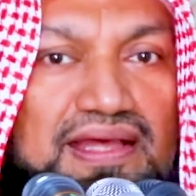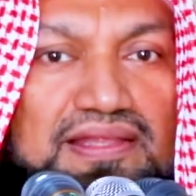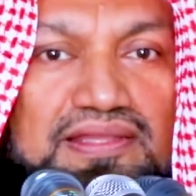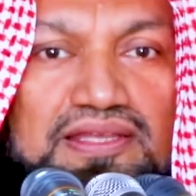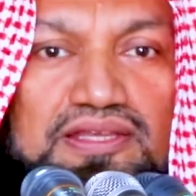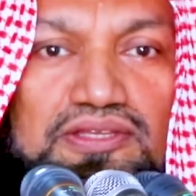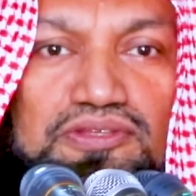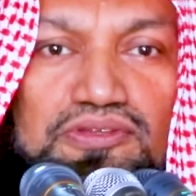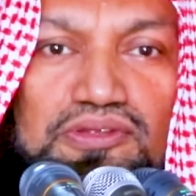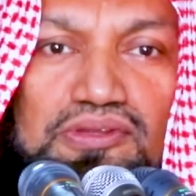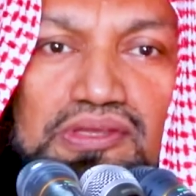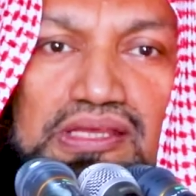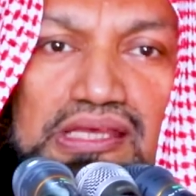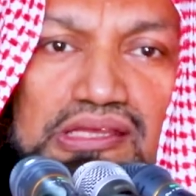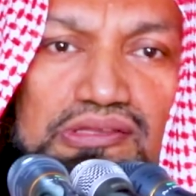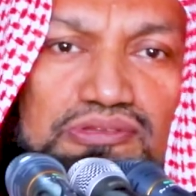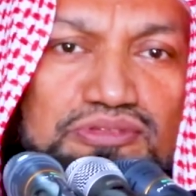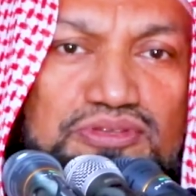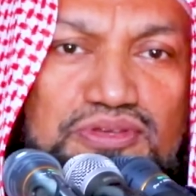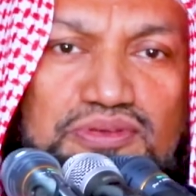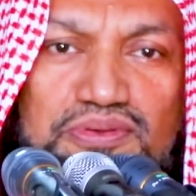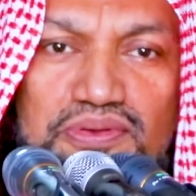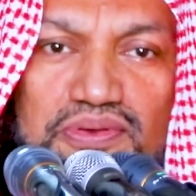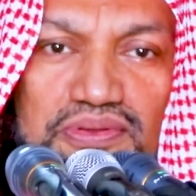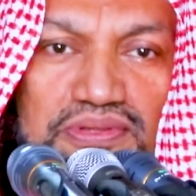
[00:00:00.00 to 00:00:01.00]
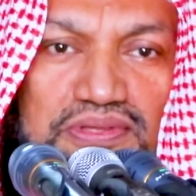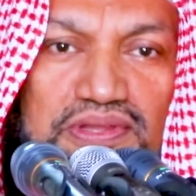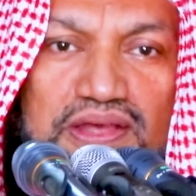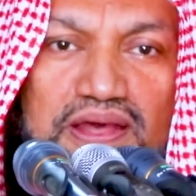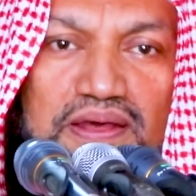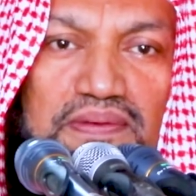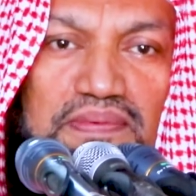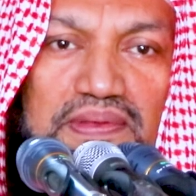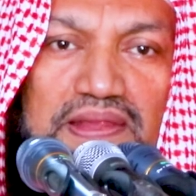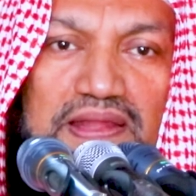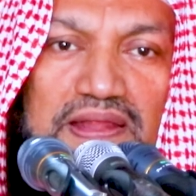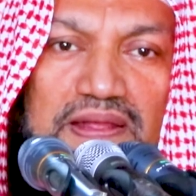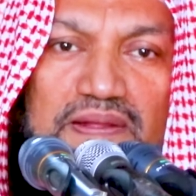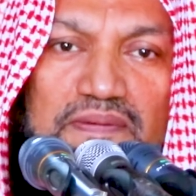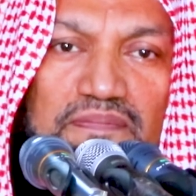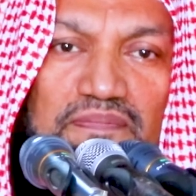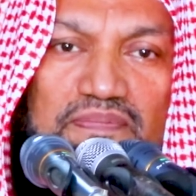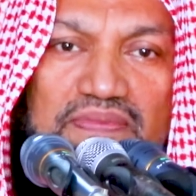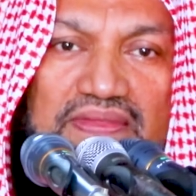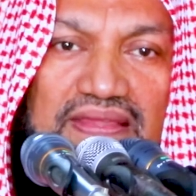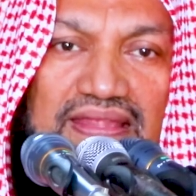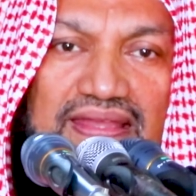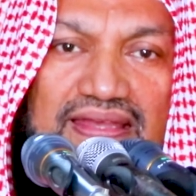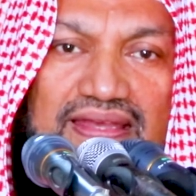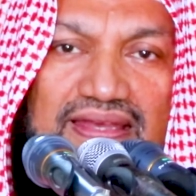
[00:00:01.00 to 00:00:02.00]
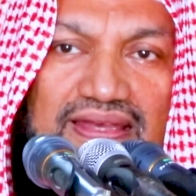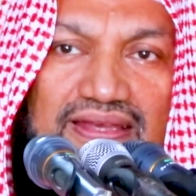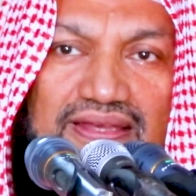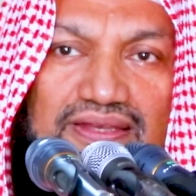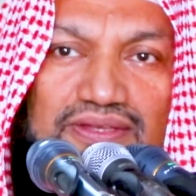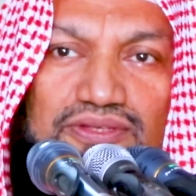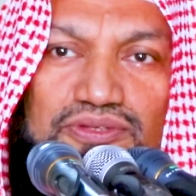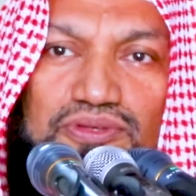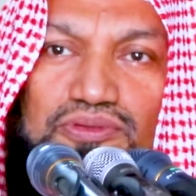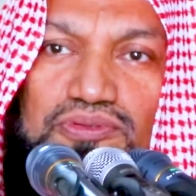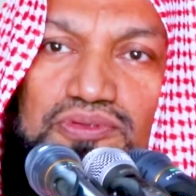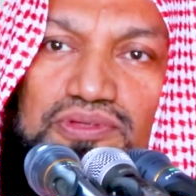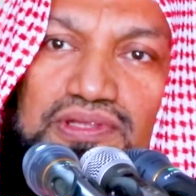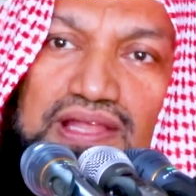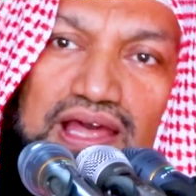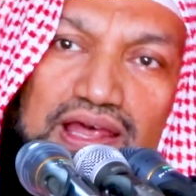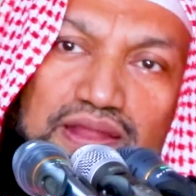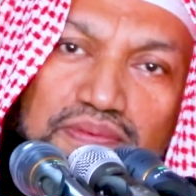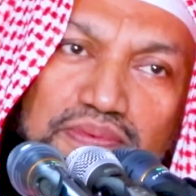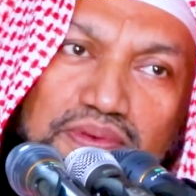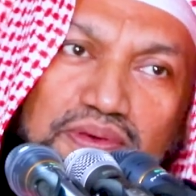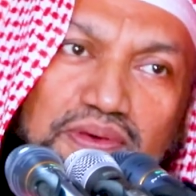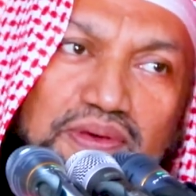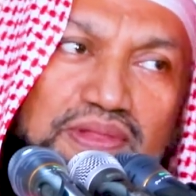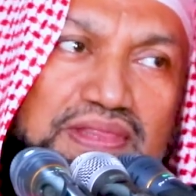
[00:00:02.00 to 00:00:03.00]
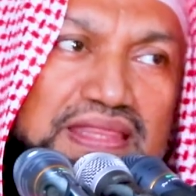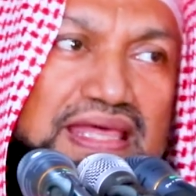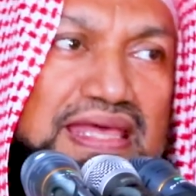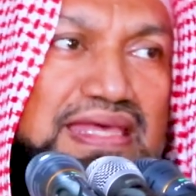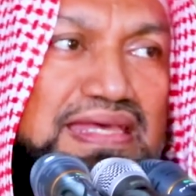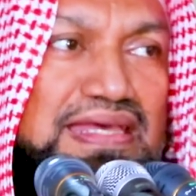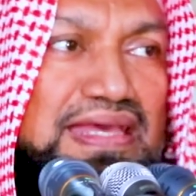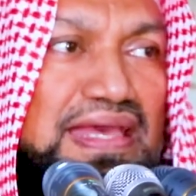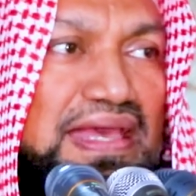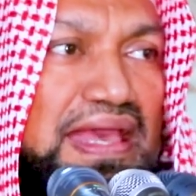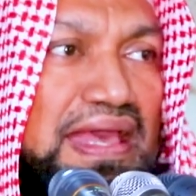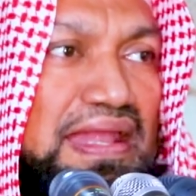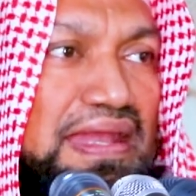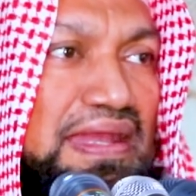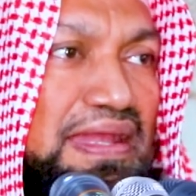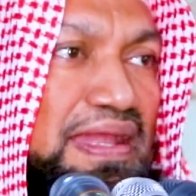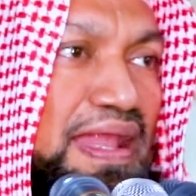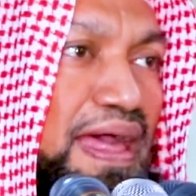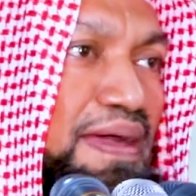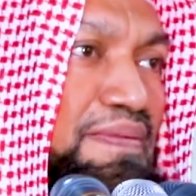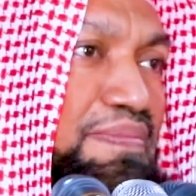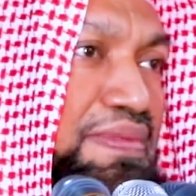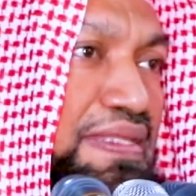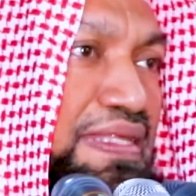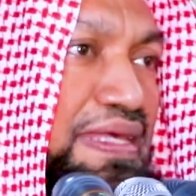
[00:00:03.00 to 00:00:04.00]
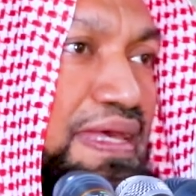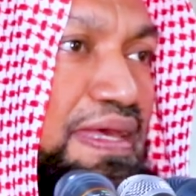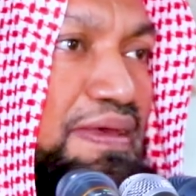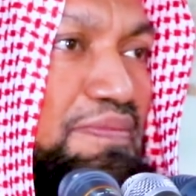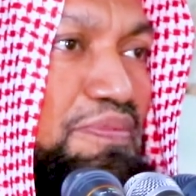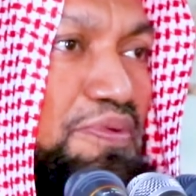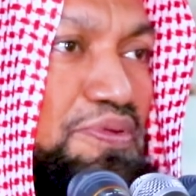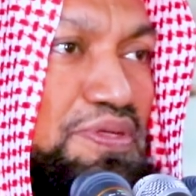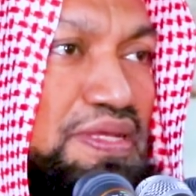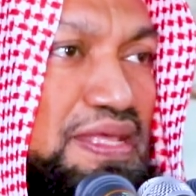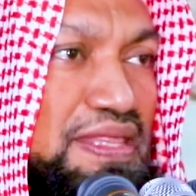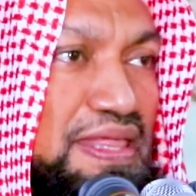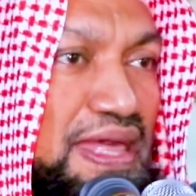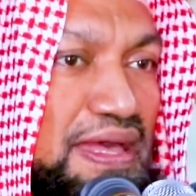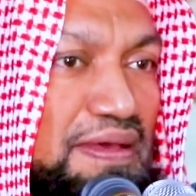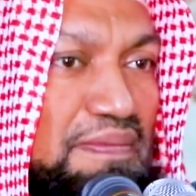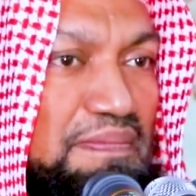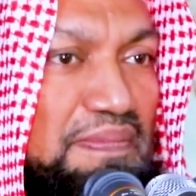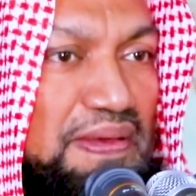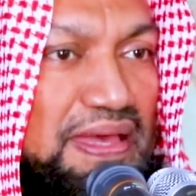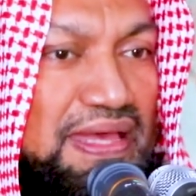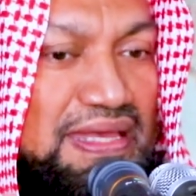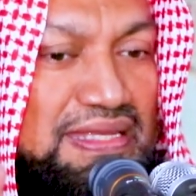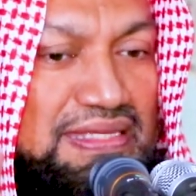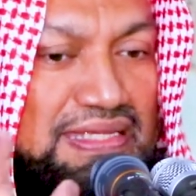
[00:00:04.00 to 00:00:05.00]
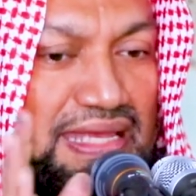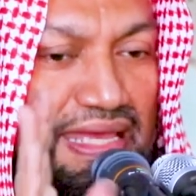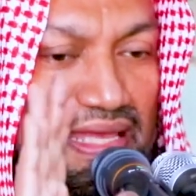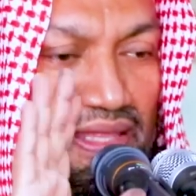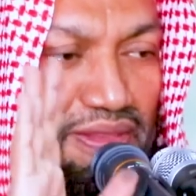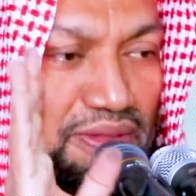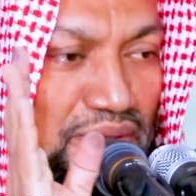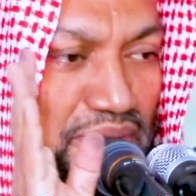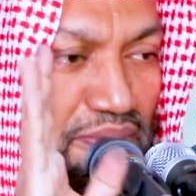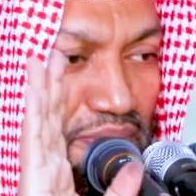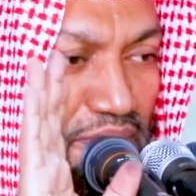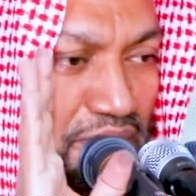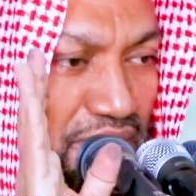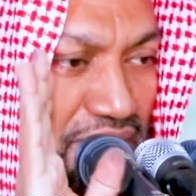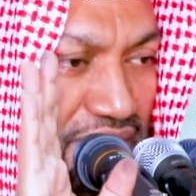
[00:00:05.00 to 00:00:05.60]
তাদের জন্য কিছুই করতে হবে না শুধু ধার্মিকতাই এখানে নাম দিয়ে বসে থাকবে সেই ধর্ম